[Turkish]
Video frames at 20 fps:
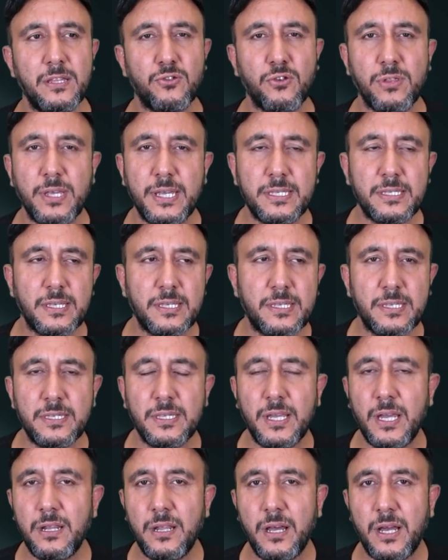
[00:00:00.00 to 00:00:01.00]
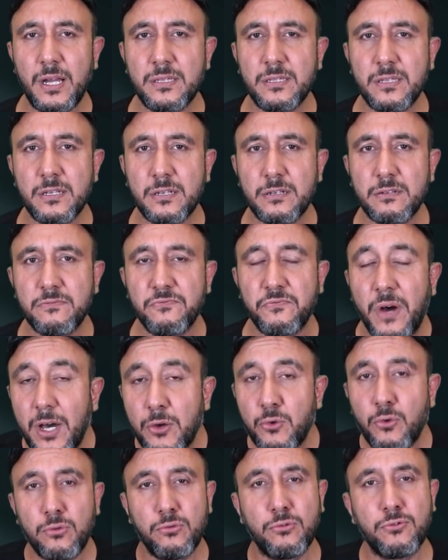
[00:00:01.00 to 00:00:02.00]
Dolayısıyla sizlerle artık
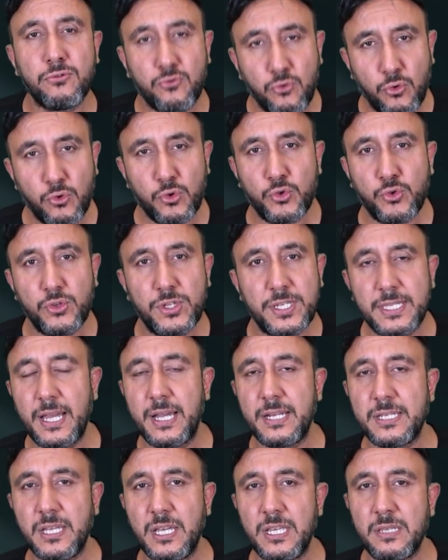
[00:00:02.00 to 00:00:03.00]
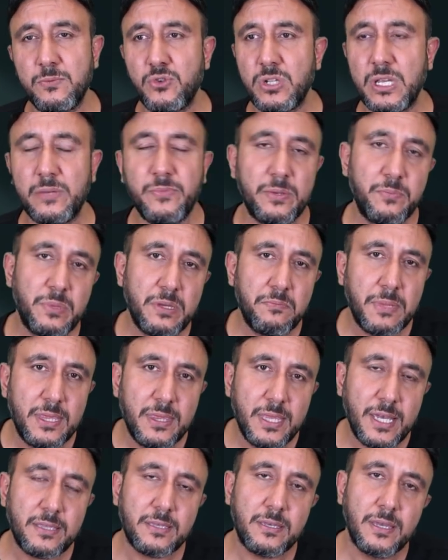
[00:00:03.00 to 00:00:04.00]
var olduk doğrusunu isterseniz bunu da ben bir
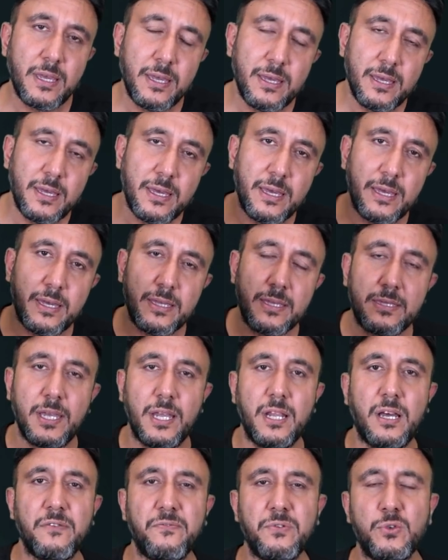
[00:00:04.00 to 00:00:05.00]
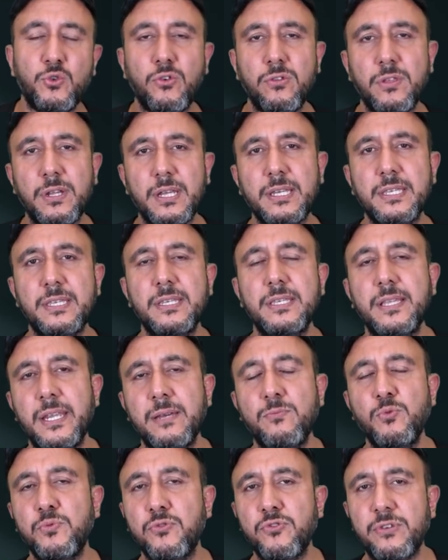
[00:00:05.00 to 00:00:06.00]
minnet e, telafisi olarak
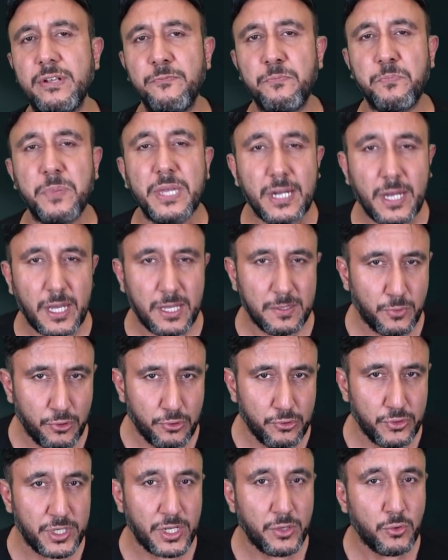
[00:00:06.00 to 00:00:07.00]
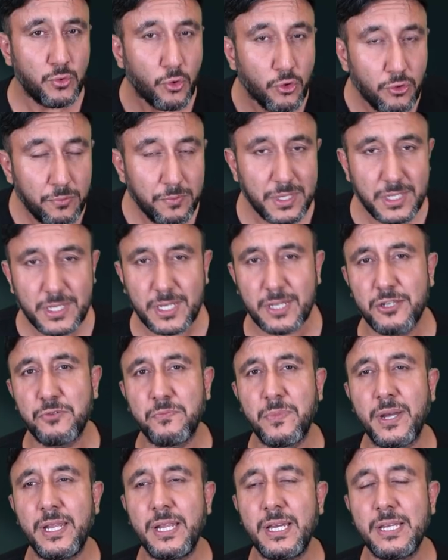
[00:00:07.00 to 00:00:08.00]
sizlere bu program bir ay boyunca yoğun bir
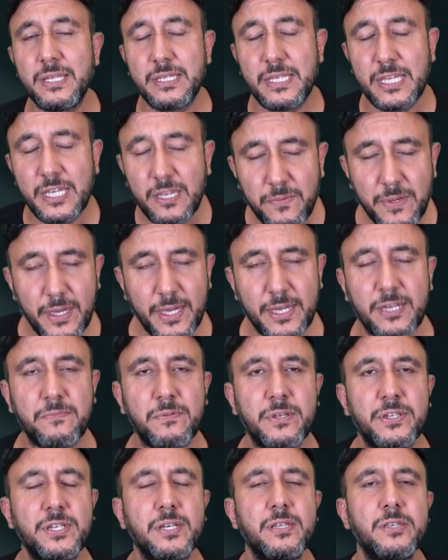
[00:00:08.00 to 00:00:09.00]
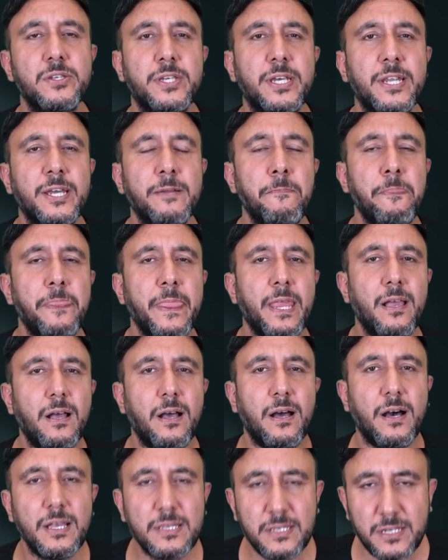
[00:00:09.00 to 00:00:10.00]
çalışmayla, iyi bir ekiple çalışarak
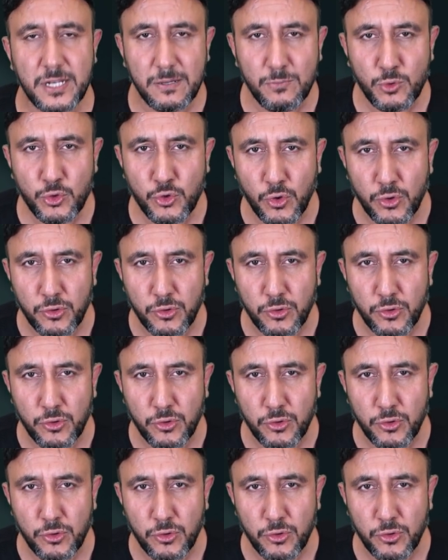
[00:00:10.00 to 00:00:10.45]
hazırlamış